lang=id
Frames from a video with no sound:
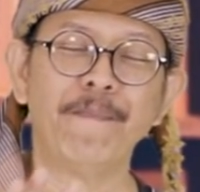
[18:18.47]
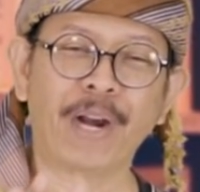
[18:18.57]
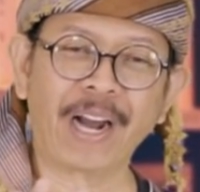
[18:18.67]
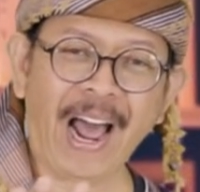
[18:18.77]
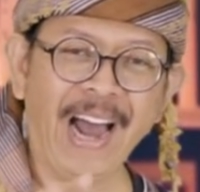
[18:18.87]

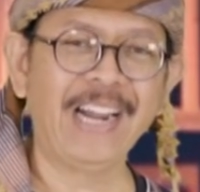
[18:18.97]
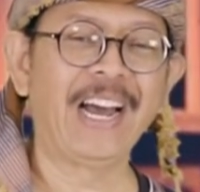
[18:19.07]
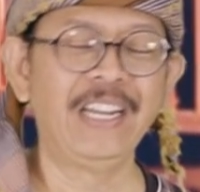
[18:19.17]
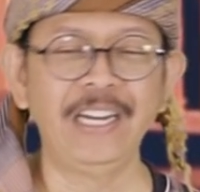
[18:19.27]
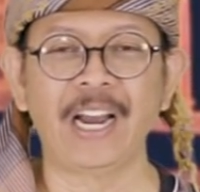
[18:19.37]

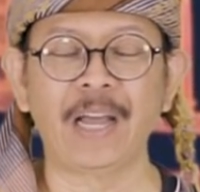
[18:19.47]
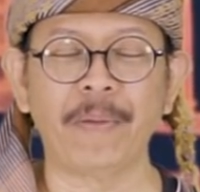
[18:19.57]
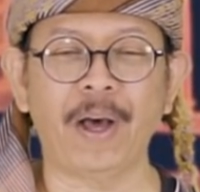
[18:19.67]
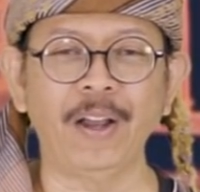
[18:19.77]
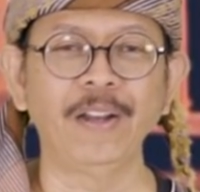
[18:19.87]
berada di
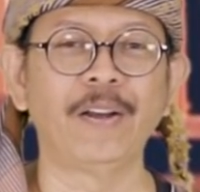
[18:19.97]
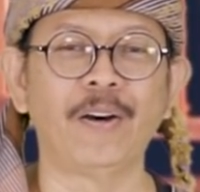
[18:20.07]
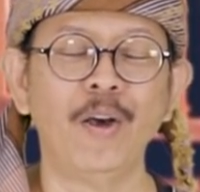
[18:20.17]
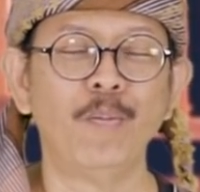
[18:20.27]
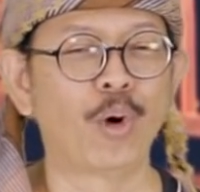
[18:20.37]
dalam
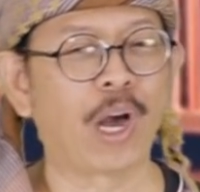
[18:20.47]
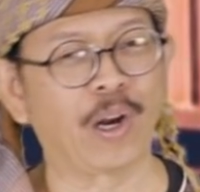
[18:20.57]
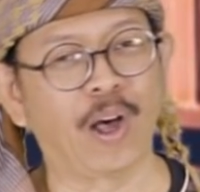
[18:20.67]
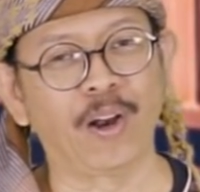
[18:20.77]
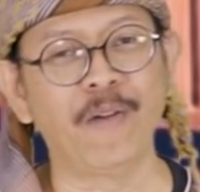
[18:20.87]
Allah,
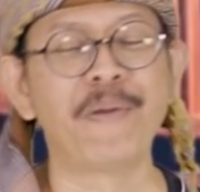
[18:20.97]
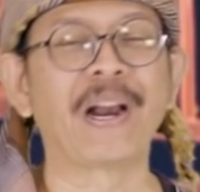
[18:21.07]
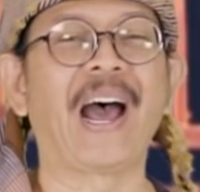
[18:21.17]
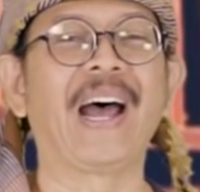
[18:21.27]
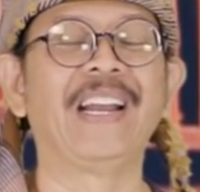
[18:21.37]
bukan Allah
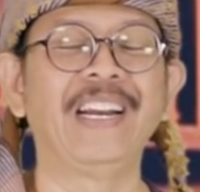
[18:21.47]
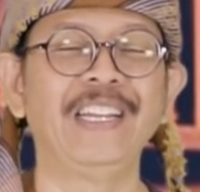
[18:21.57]
berada